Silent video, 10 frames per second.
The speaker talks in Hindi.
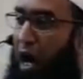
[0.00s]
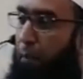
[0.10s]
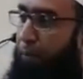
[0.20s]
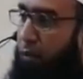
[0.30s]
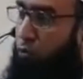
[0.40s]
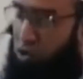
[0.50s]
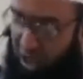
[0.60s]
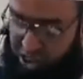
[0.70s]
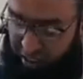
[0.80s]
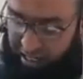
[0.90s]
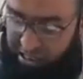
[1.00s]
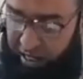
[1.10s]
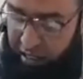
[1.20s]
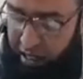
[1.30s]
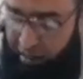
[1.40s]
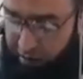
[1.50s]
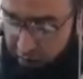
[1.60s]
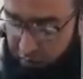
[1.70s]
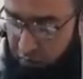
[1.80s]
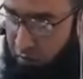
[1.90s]
काम पर मुसलसल नजर
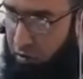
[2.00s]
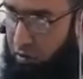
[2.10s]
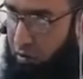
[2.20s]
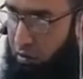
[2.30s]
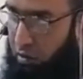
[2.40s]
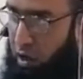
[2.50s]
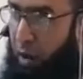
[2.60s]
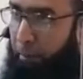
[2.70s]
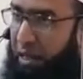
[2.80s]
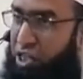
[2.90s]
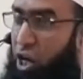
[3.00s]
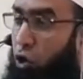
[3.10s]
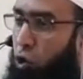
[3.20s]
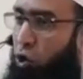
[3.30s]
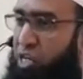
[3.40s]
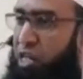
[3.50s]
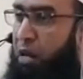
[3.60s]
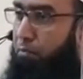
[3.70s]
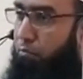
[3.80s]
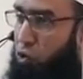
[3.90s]
रखें बच्चे को
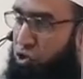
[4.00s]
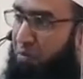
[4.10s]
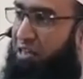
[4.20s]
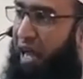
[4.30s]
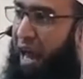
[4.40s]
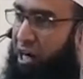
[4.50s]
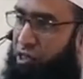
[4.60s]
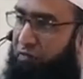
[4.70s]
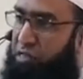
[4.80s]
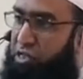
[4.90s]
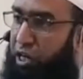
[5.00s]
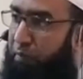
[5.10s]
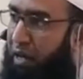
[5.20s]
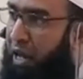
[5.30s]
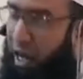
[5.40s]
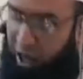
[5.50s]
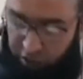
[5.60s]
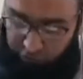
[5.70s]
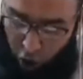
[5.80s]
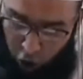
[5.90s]
किसी मुस्बत एक्टिविटी में
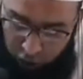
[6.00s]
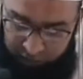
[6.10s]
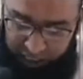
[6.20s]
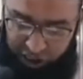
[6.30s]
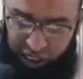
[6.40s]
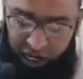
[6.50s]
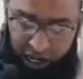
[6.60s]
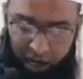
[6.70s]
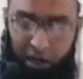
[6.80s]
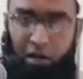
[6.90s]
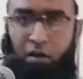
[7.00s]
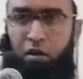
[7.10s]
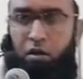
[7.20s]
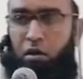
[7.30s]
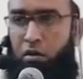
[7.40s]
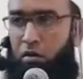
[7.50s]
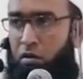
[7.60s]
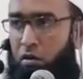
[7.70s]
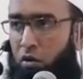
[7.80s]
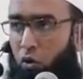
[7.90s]
इन्वॉल्व करते रहें
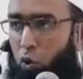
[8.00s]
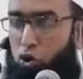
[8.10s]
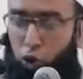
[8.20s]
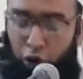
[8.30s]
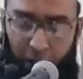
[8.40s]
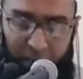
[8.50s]
उसको ये